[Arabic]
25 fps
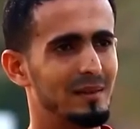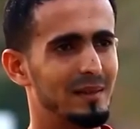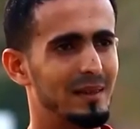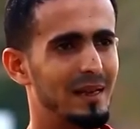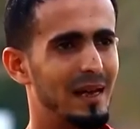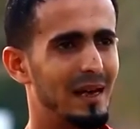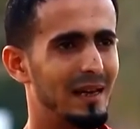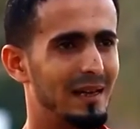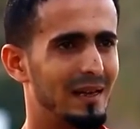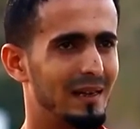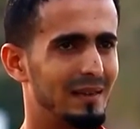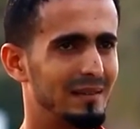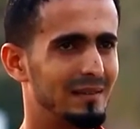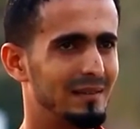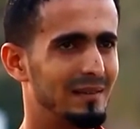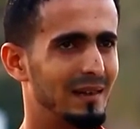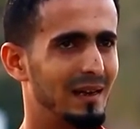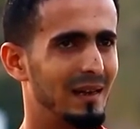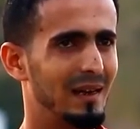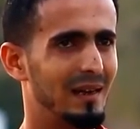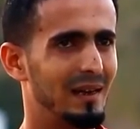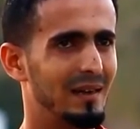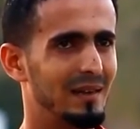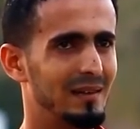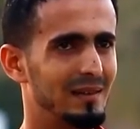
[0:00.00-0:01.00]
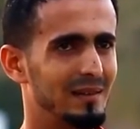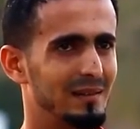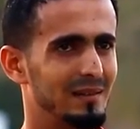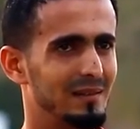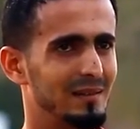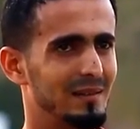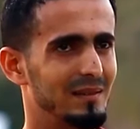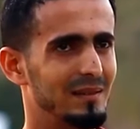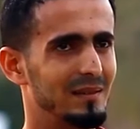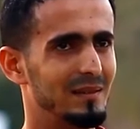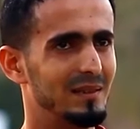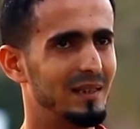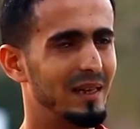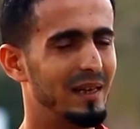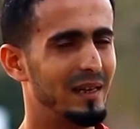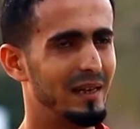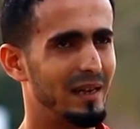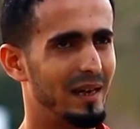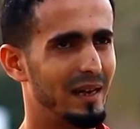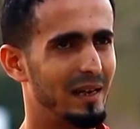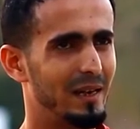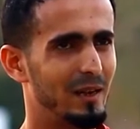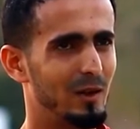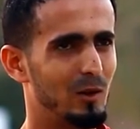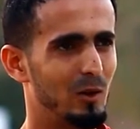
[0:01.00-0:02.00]
كانت آه، شيء
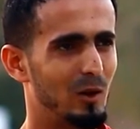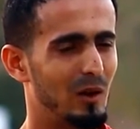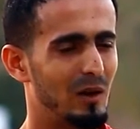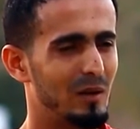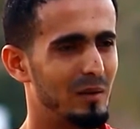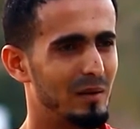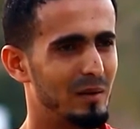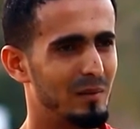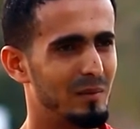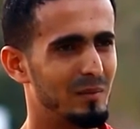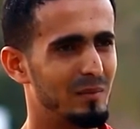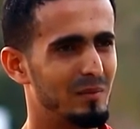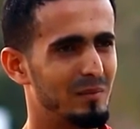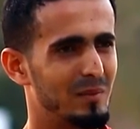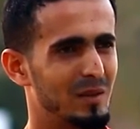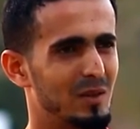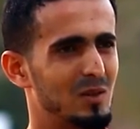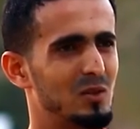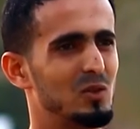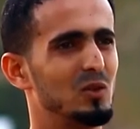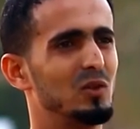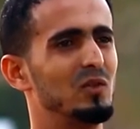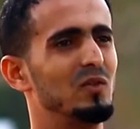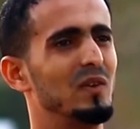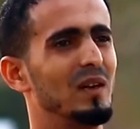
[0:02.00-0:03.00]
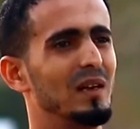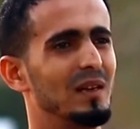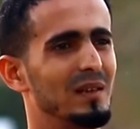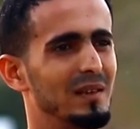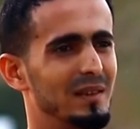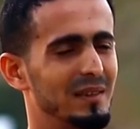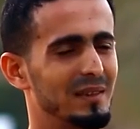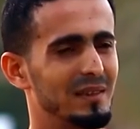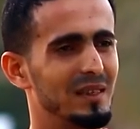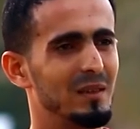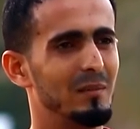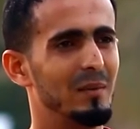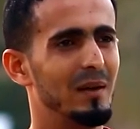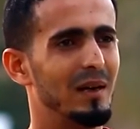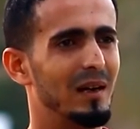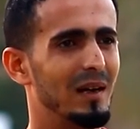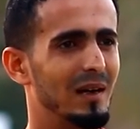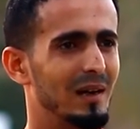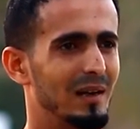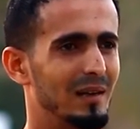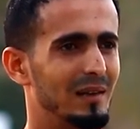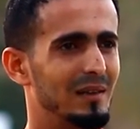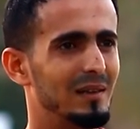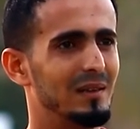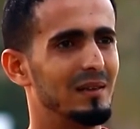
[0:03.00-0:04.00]
يعني نوعا من الصدفة عندما
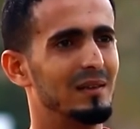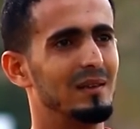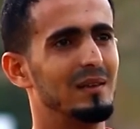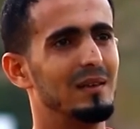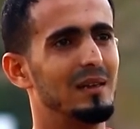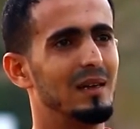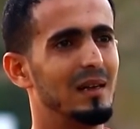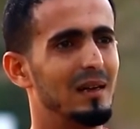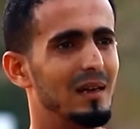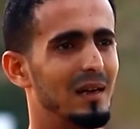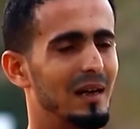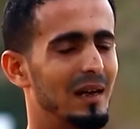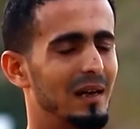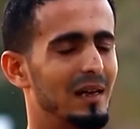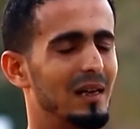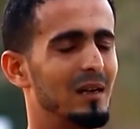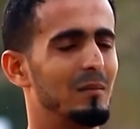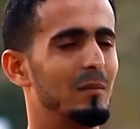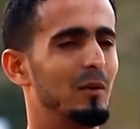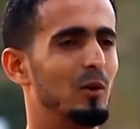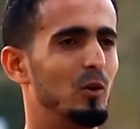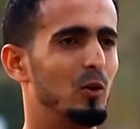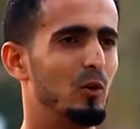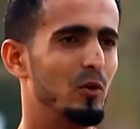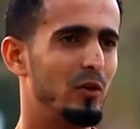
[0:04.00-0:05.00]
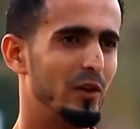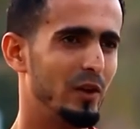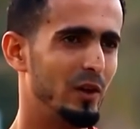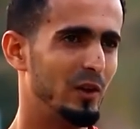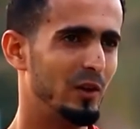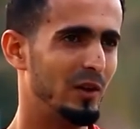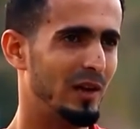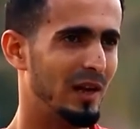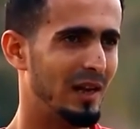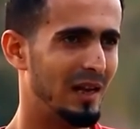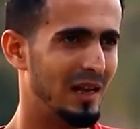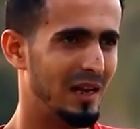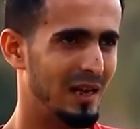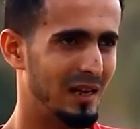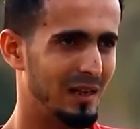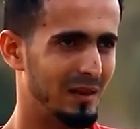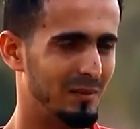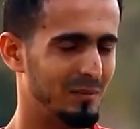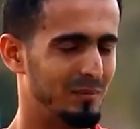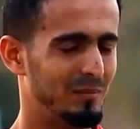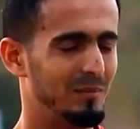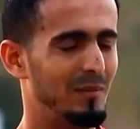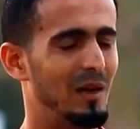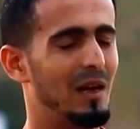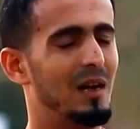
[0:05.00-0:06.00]
هجم الحوثيين على
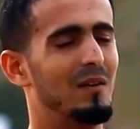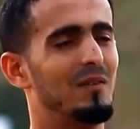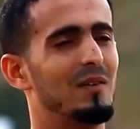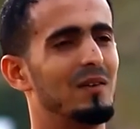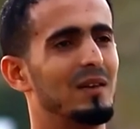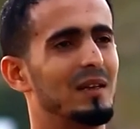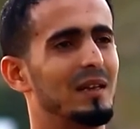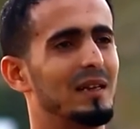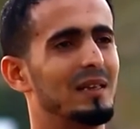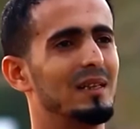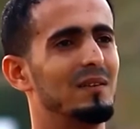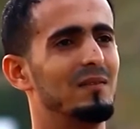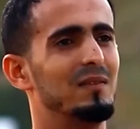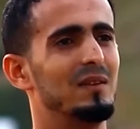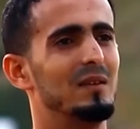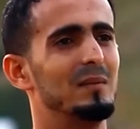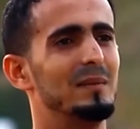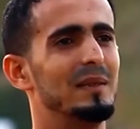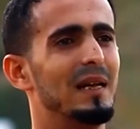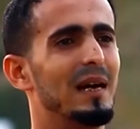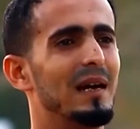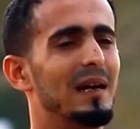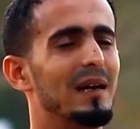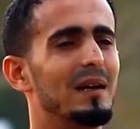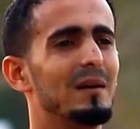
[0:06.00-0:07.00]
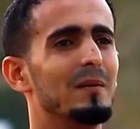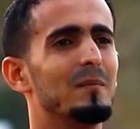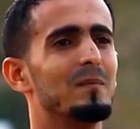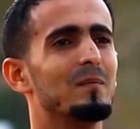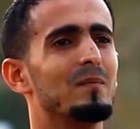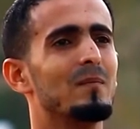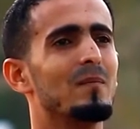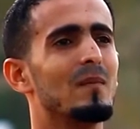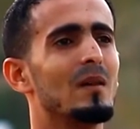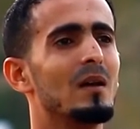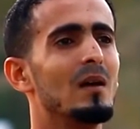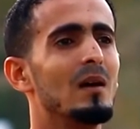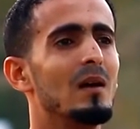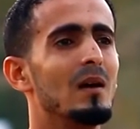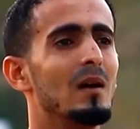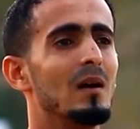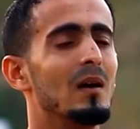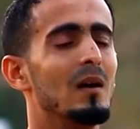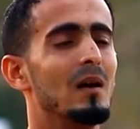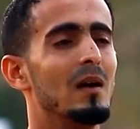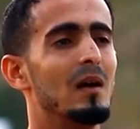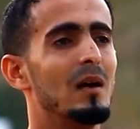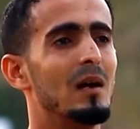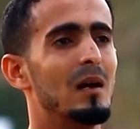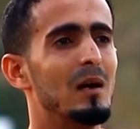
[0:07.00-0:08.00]
محافظة عدن في البداية
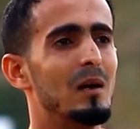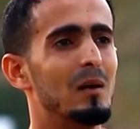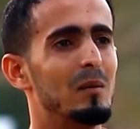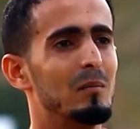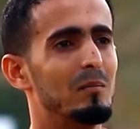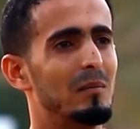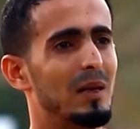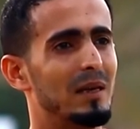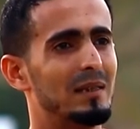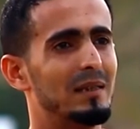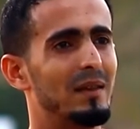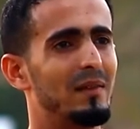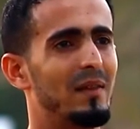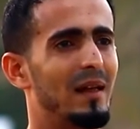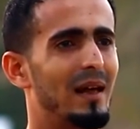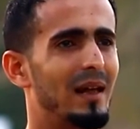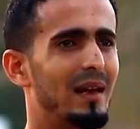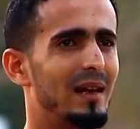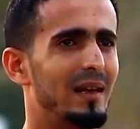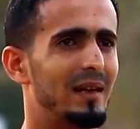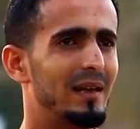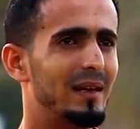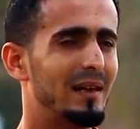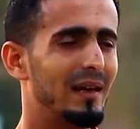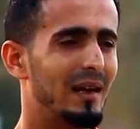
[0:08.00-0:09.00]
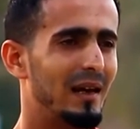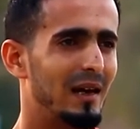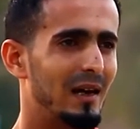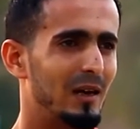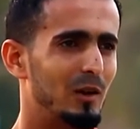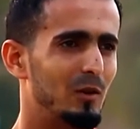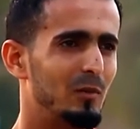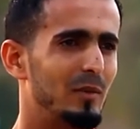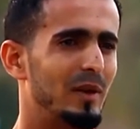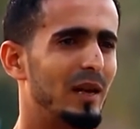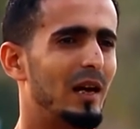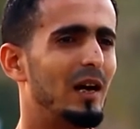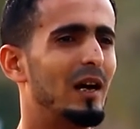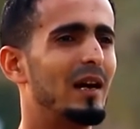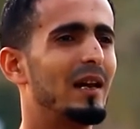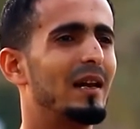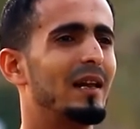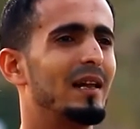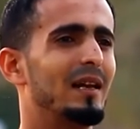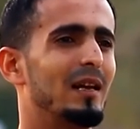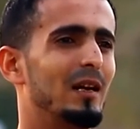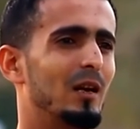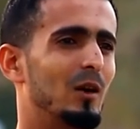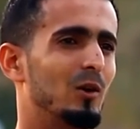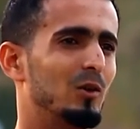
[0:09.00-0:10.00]
بعد ذلك آه، قمنا
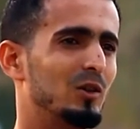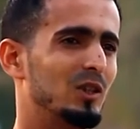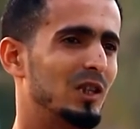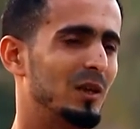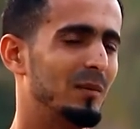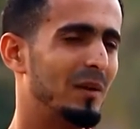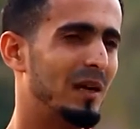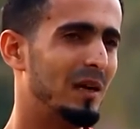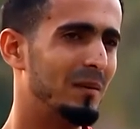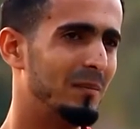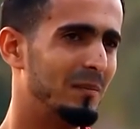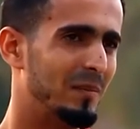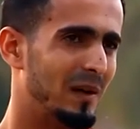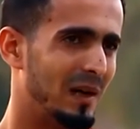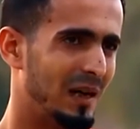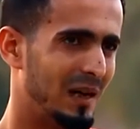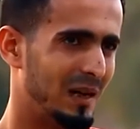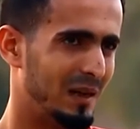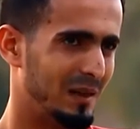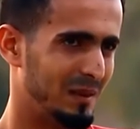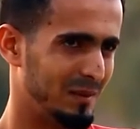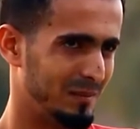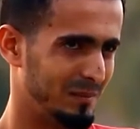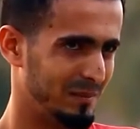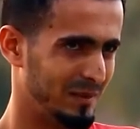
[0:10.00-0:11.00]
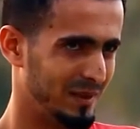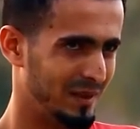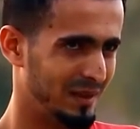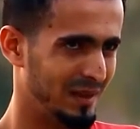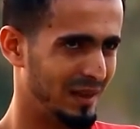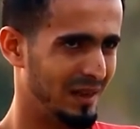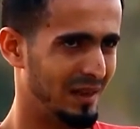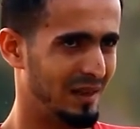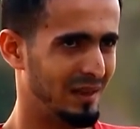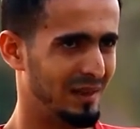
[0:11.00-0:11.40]
خرجنا نحو الشباب آه، من